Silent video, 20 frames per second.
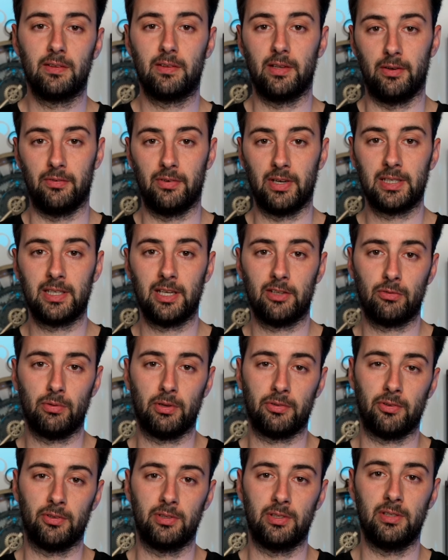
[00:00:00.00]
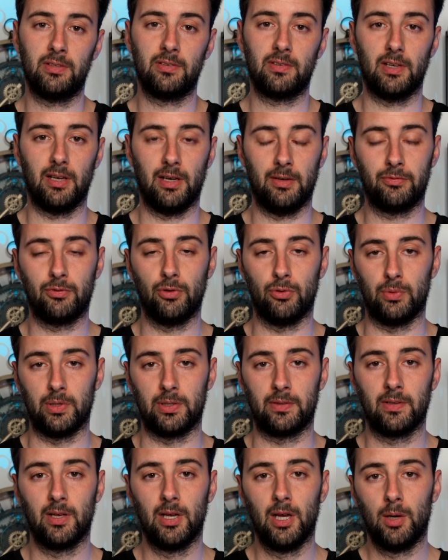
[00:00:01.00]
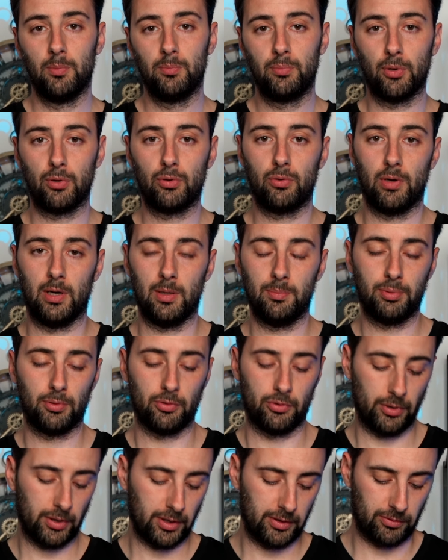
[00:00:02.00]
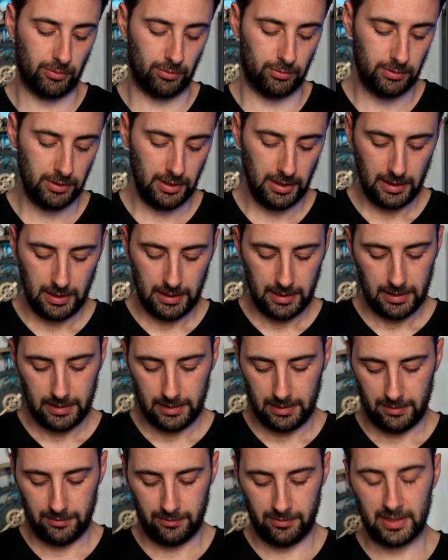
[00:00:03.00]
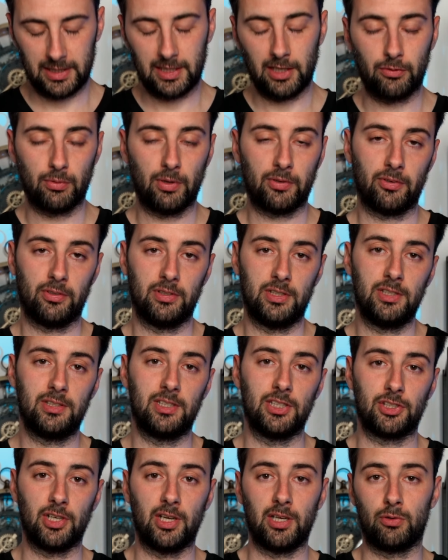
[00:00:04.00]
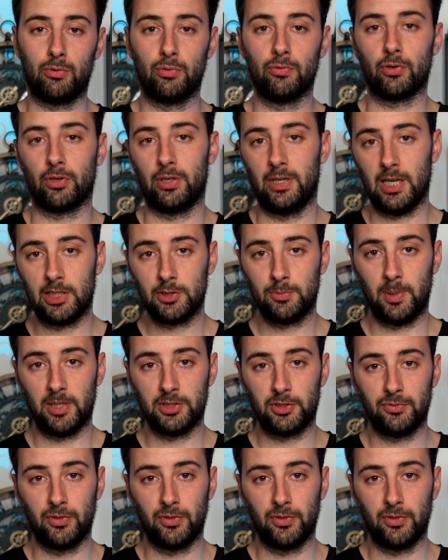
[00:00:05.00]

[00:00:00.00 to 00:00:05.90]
c'est le 24-70 f2.8. Pourquoi Pour deux raisons. 2470 déjà, il couvre une large plage